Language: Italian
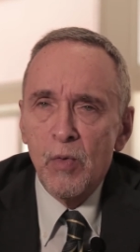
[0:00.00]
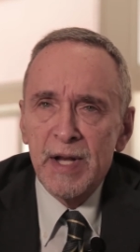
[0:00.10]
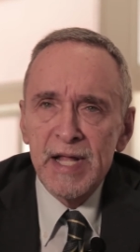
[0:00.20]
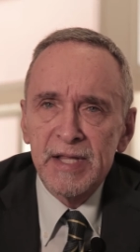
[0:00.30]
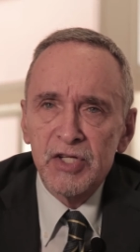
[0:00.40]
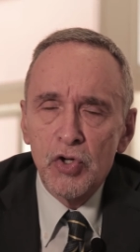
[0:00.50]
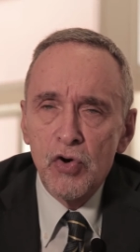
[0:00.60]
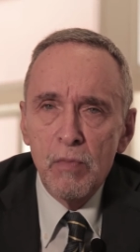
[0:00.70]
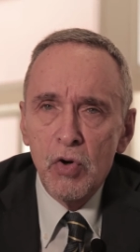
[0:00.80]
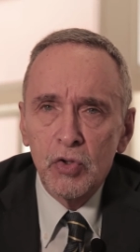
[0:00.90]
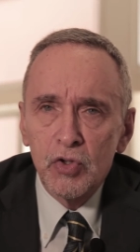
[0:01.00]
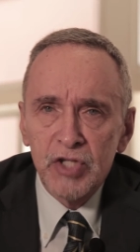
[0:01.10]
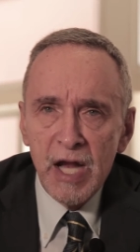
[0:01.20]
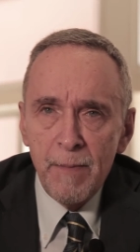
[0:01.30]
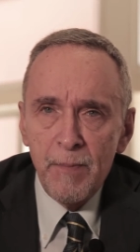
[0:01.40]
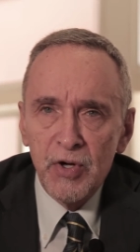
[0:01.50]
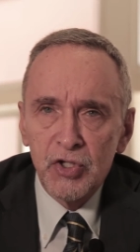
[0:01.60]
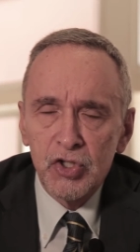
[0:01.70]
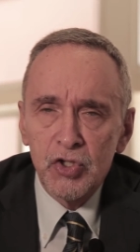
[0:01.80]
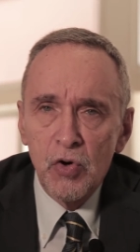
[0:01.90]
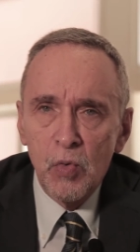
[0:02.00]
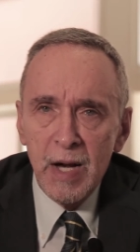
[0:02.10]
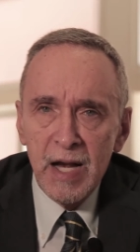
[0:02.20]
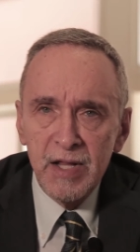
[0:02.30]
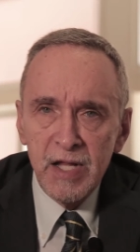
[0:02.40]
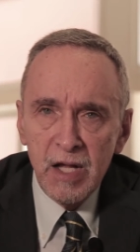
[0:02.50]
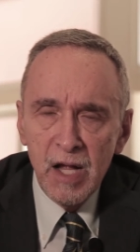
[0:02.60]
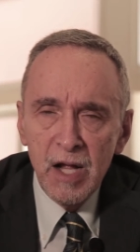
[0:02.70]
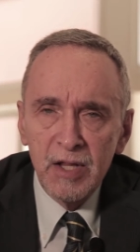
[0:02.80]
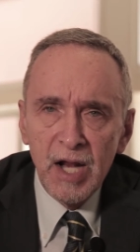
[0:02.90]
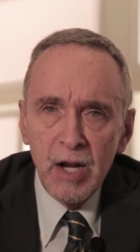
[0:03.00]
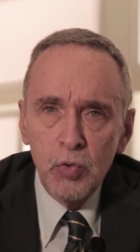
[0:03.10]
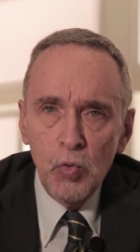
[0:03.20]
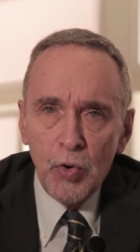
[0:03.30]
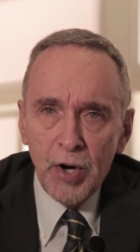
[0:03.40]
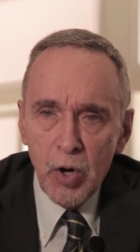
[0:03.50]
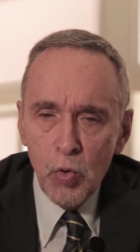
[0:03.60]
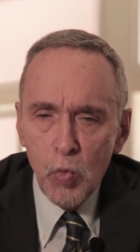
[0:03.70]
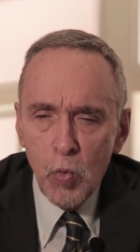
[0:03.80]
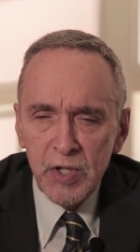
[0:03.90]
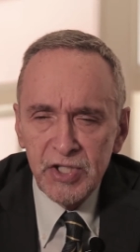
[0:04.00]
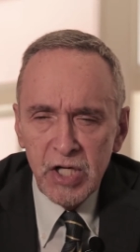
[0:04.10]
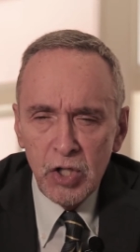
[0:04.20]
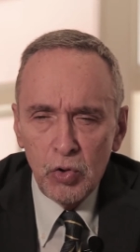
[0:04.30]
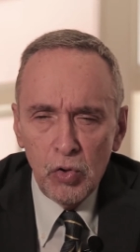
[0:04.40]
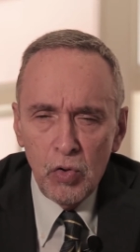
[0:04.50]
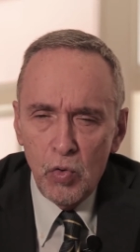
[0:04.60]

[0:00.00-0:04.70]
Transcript: guardate, sono molto semplici, sono quelle di tradurre un quesito,